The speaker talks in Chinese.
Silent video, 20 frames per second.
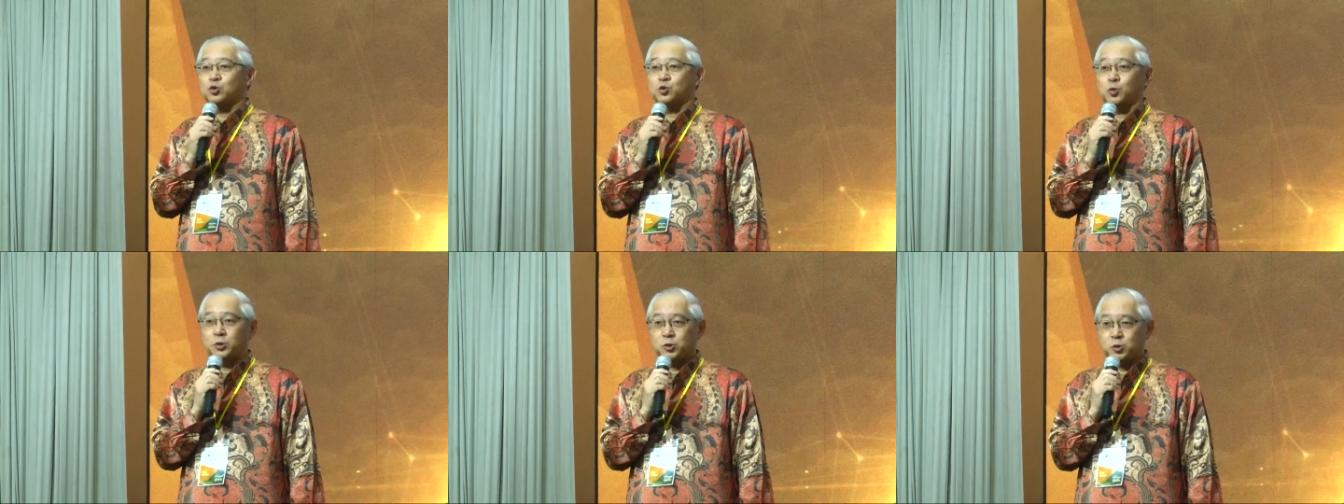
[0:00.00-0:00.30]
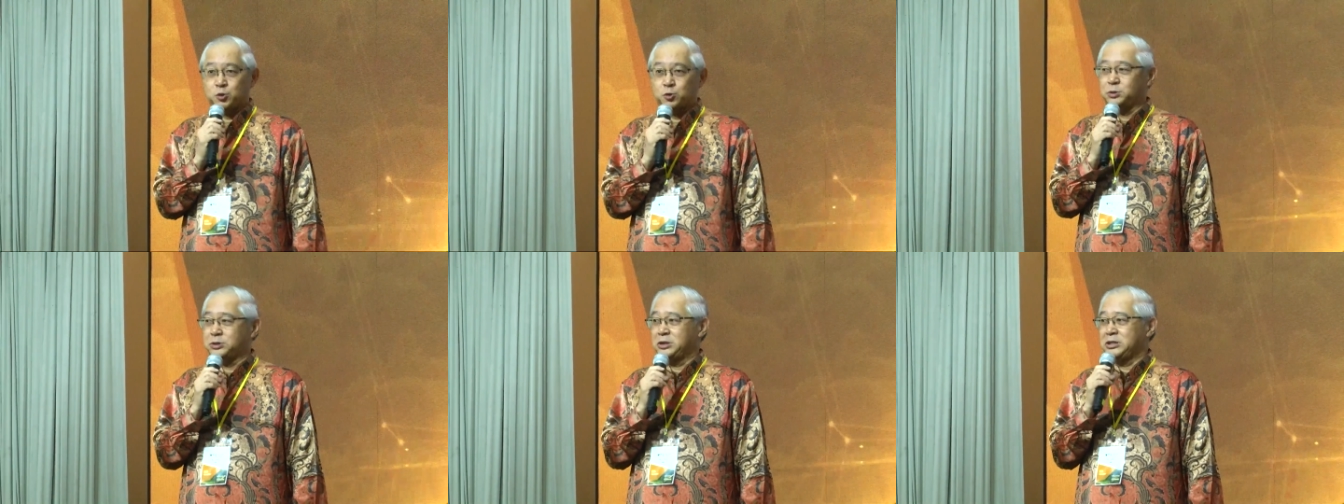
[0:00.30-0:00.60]

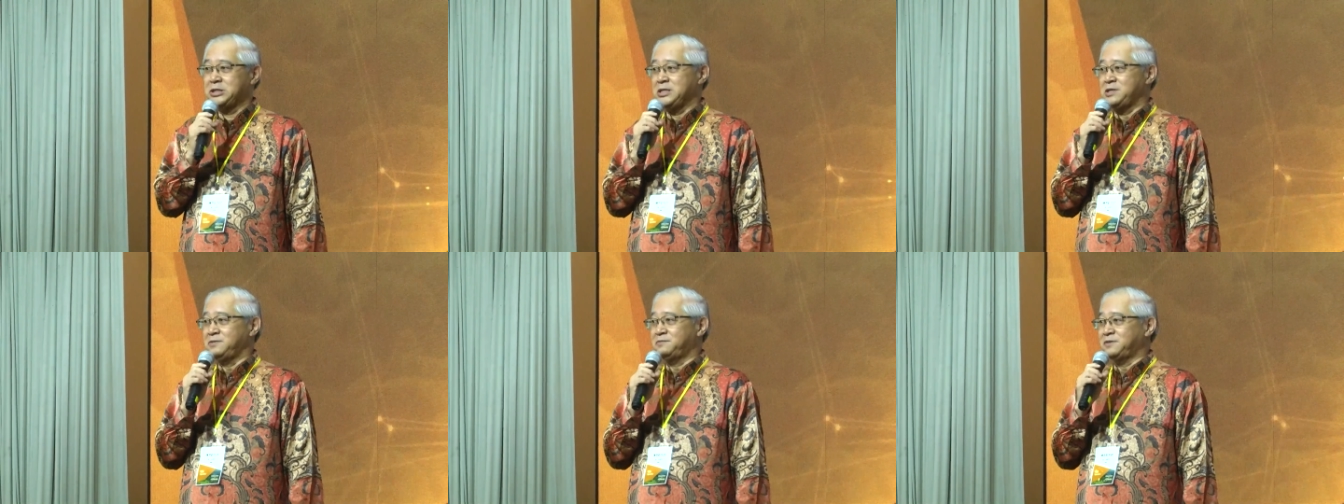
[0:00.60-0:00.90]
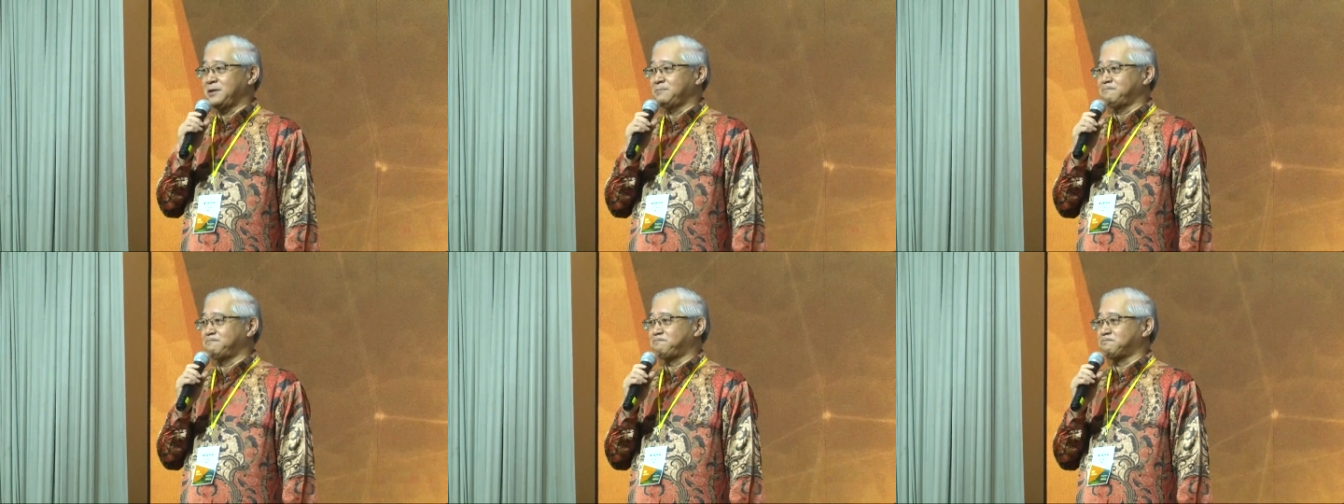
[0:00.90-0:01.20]
属的地
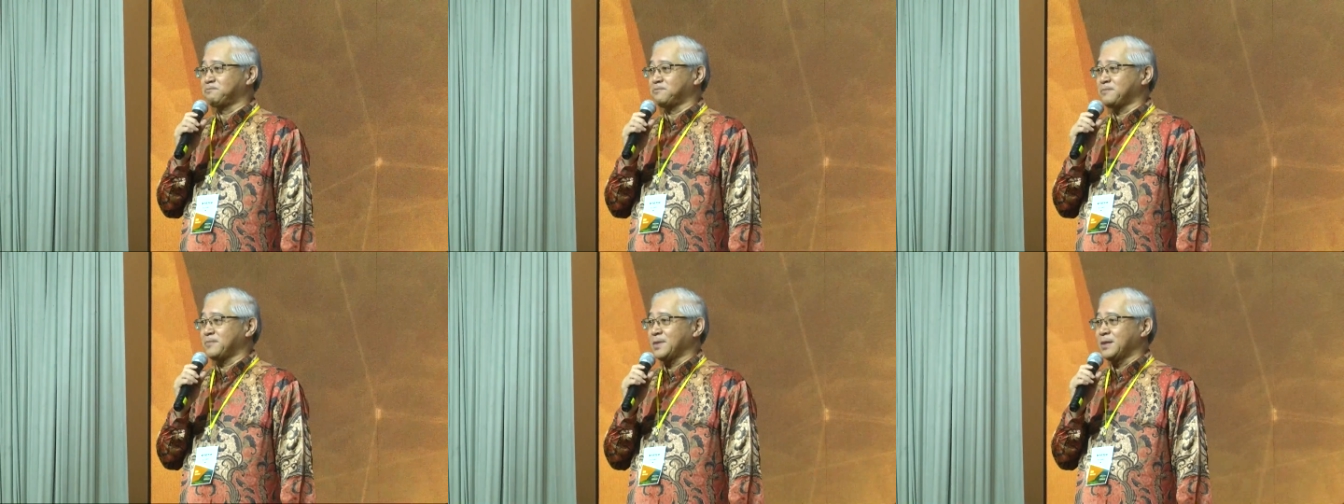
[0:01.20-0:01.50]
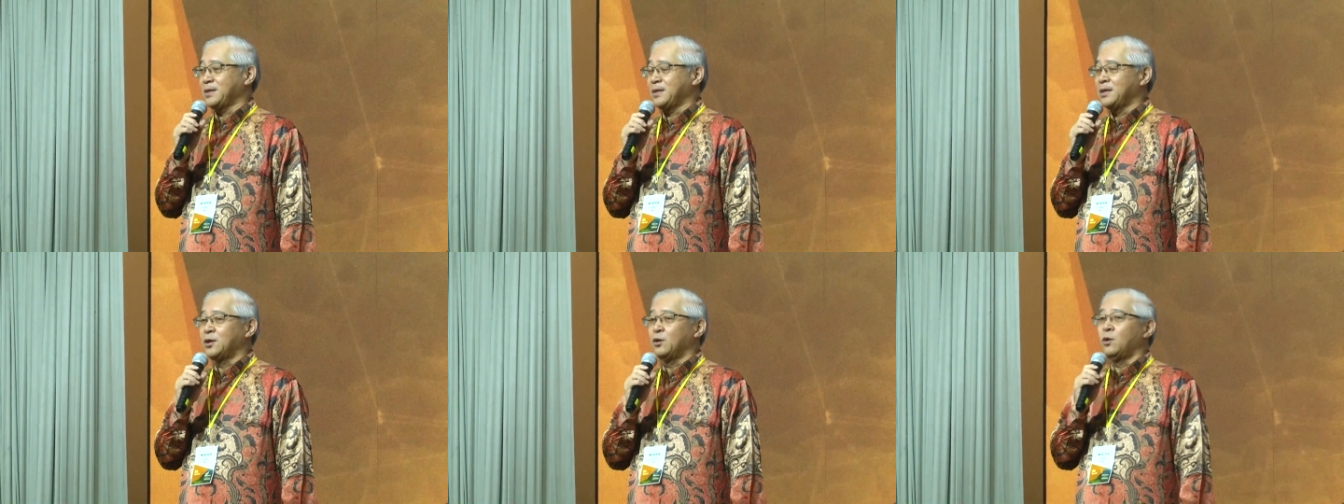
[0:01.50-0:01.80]
方。
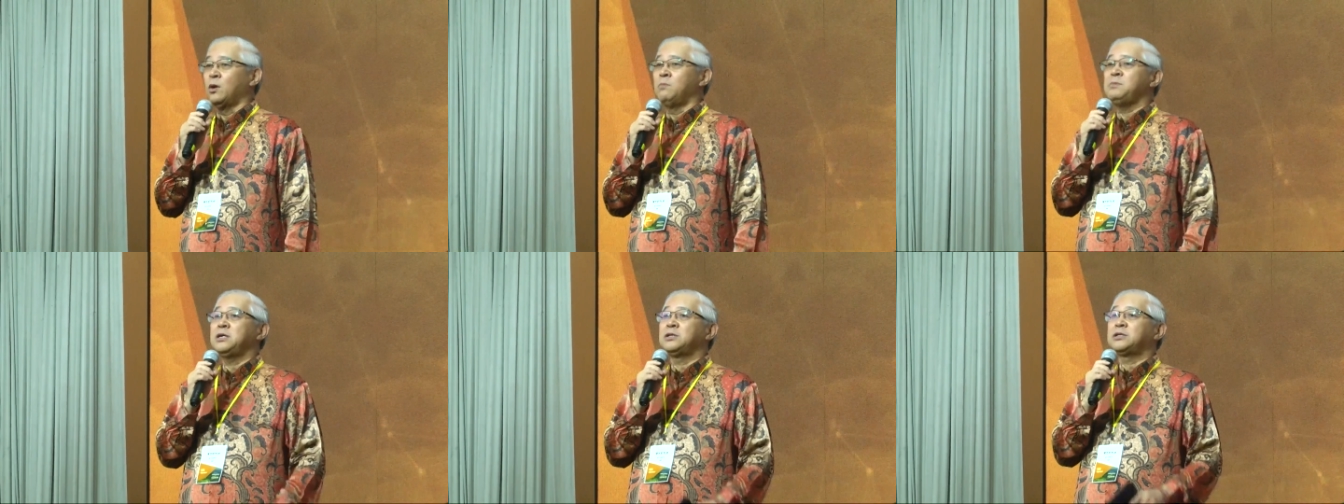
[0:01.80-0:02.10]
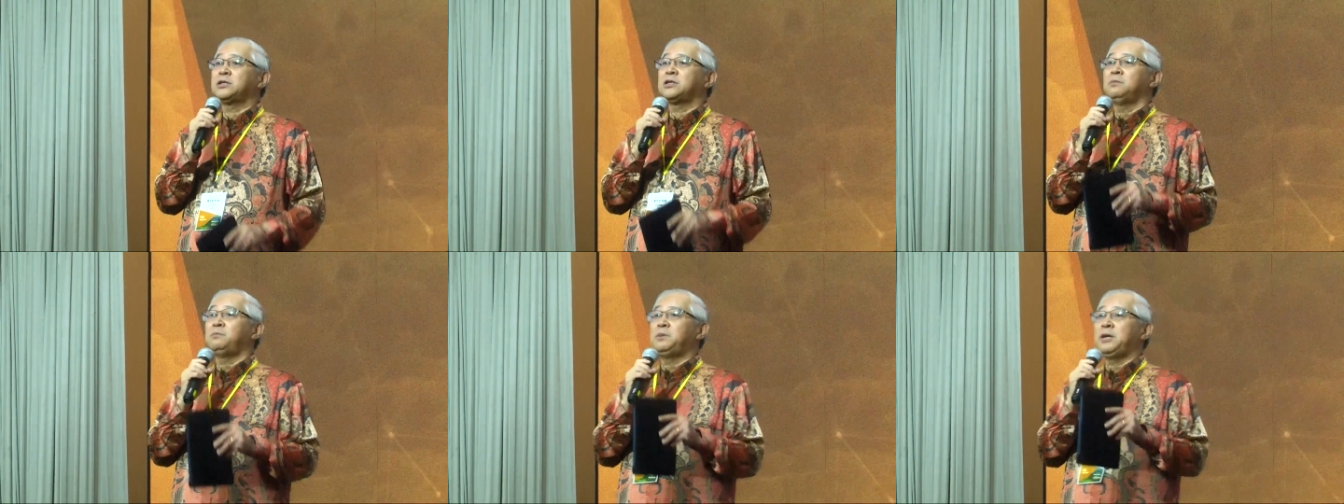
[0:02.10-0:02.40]
我们也
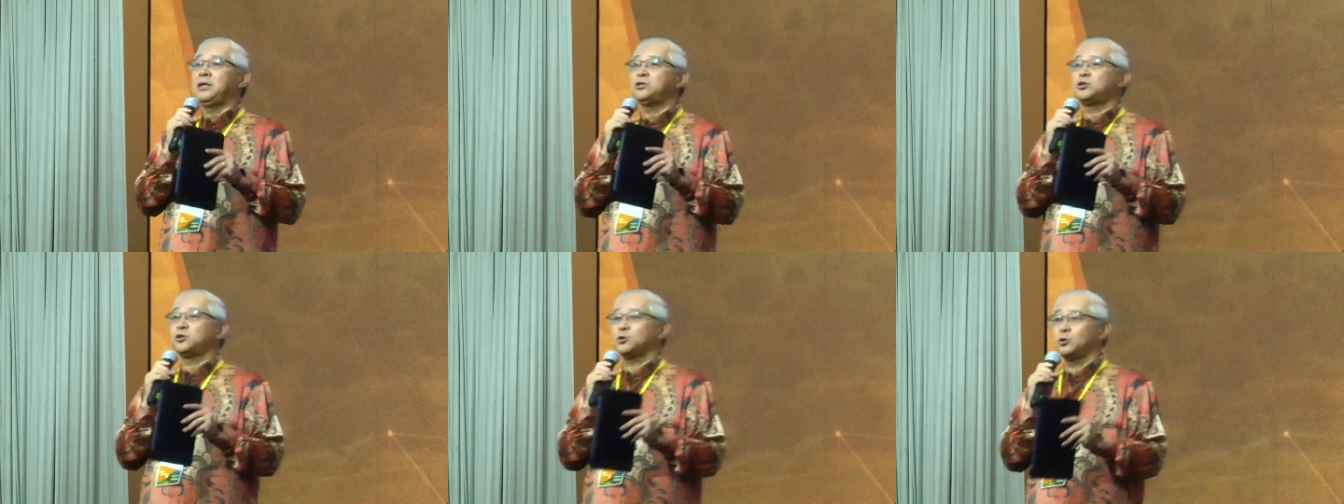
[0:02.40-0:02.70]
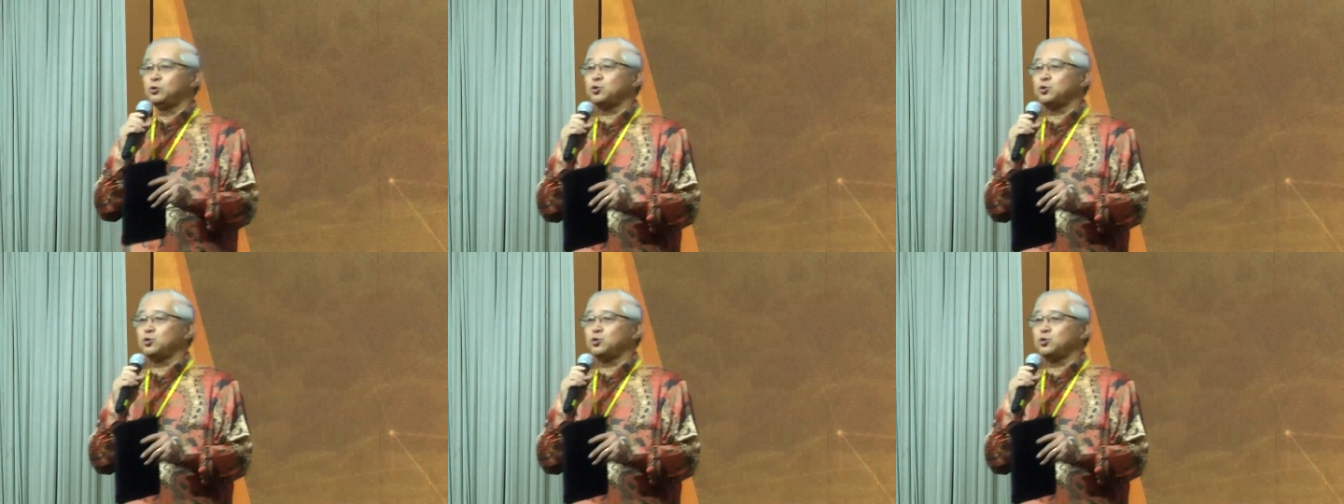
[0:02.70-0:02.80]
特别求主